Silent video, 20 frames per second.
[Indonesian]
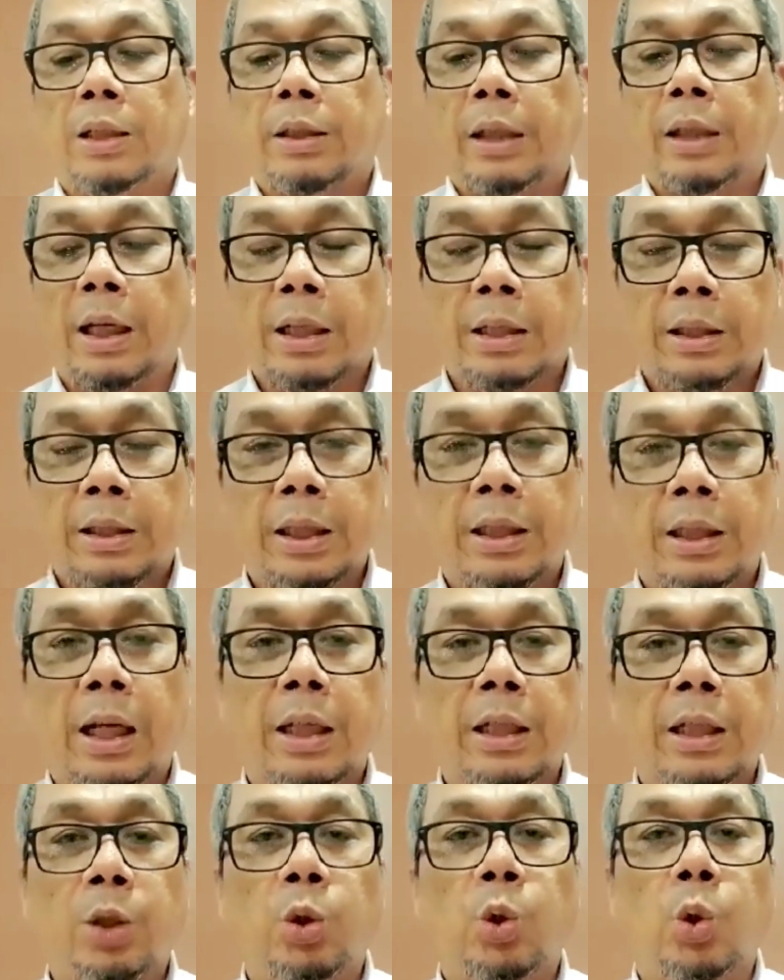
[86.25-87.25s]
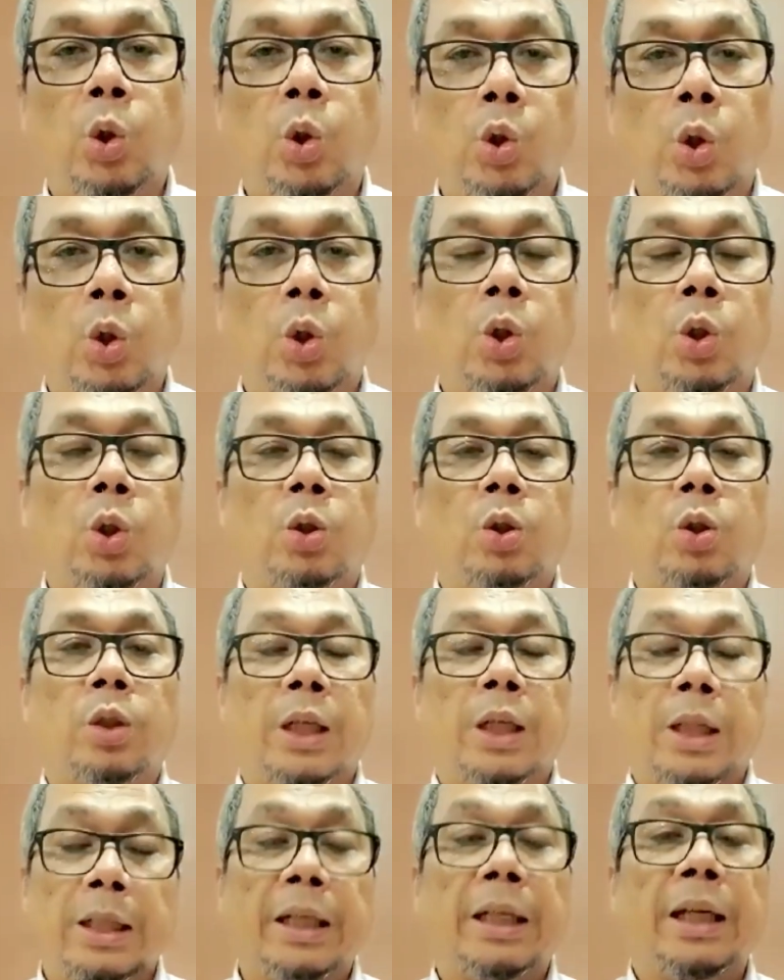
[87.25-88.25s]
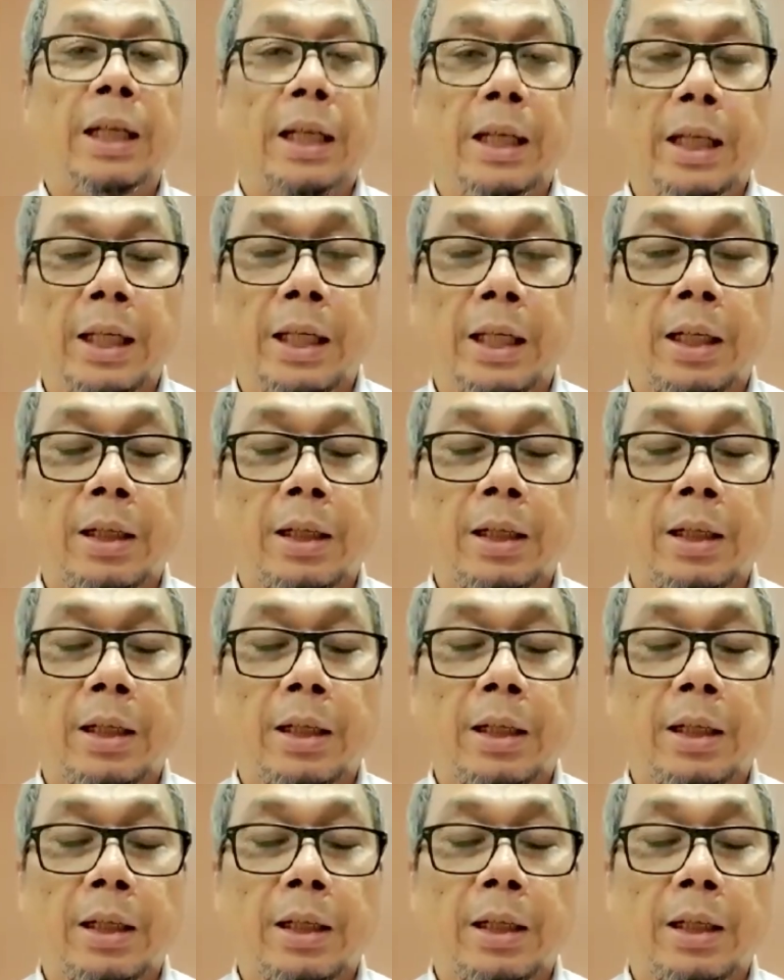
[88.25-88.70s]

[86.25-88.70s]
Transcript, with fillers: Yang ketiga di hulu, eh, di hilir